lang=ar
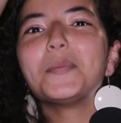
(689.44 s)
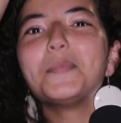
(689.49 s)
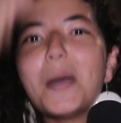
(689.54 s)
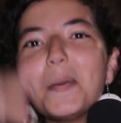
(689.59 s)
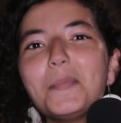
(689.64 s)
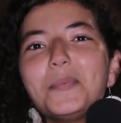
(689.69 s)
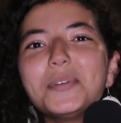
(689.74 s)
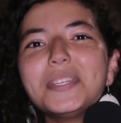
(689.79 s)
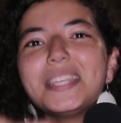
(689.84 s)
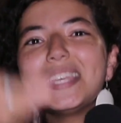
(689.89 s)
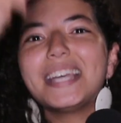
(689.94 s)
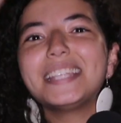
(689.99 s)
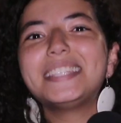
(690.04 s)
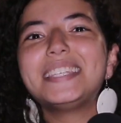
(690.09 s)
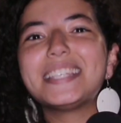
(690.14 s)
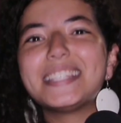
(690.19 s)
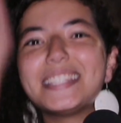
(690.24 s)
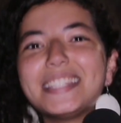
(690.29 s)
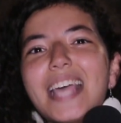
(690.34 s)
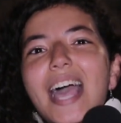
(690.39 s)
بابوني
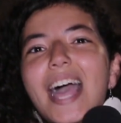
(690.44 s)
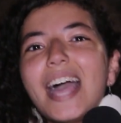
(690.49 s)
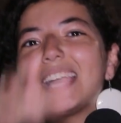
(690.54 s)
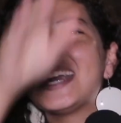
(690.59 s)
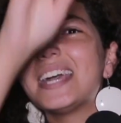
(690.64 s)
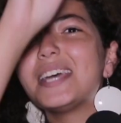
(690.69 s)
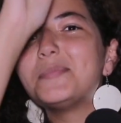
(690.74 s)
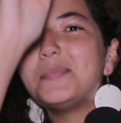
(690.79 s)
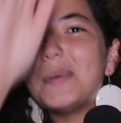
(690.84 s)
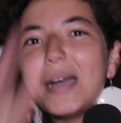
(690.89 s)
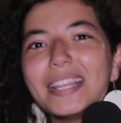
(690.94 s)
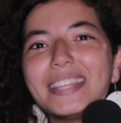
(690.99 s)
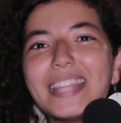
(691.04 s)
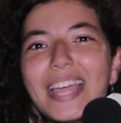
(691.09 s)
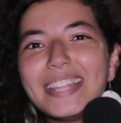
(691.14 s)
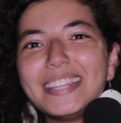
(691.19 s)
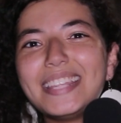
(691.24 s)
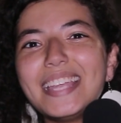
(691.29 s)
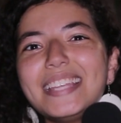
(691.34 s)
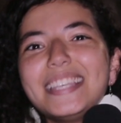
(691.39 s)
يعطيك الصحة
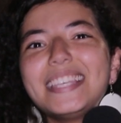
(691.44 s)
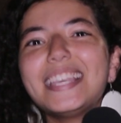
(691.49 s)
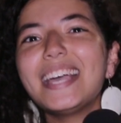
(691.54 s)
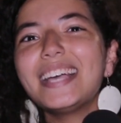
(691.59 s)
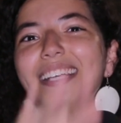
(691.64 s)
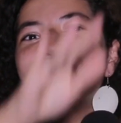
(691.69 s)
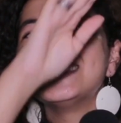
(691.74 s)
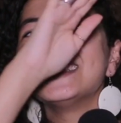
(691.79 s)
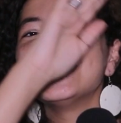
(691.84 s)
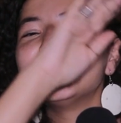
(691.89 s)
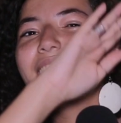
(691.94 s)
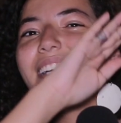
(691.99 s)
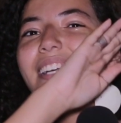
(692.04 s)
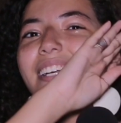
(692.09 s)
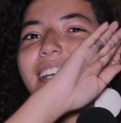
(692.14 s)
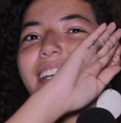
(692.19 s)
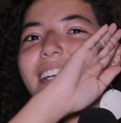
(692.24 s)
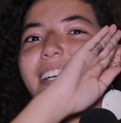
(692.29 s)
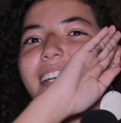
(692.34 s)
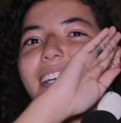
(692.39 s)
قربعتها الدنيا
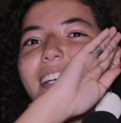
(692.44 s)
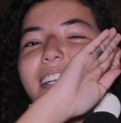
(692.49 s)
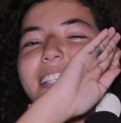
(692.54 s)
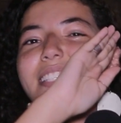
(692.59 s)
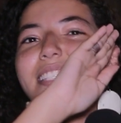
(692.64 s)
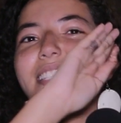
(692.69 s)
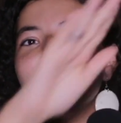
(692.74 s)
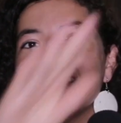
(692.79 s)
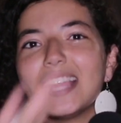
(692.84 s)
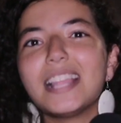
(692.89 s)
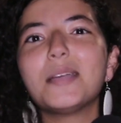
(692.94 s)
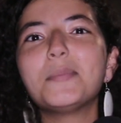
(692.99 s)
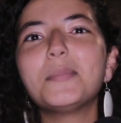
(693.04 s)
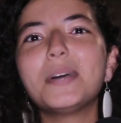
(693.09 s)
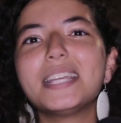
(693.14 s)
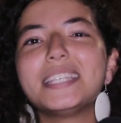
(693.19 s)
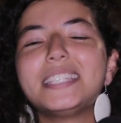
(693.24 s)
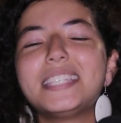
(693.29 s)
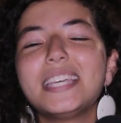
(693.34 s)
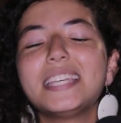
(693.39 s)
آه إن شاء الله
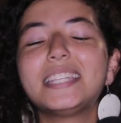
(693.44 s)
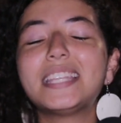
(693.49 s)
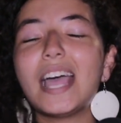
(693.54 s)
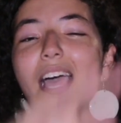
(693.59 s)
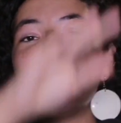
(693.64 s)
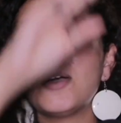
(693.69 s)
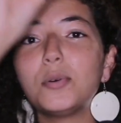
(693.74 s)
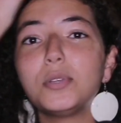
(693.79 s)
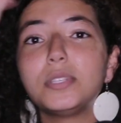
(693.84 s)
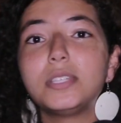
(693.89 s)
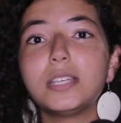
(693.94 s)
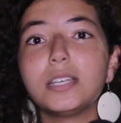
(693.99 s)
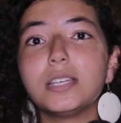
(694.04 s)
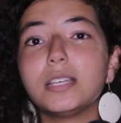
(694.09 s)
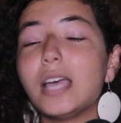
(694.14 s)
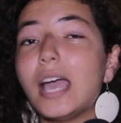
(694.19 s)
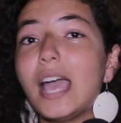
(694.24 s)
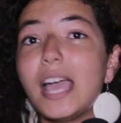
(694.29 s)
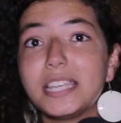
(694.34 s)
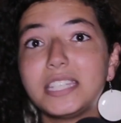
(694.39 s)
ما جاي تعاود
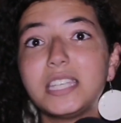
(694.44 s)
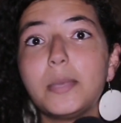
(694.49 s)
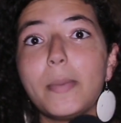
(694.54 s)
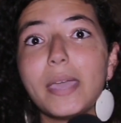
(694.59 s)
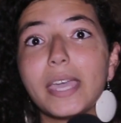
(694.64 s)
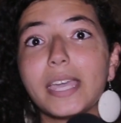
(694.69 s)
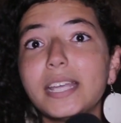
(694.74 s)
حاجة ما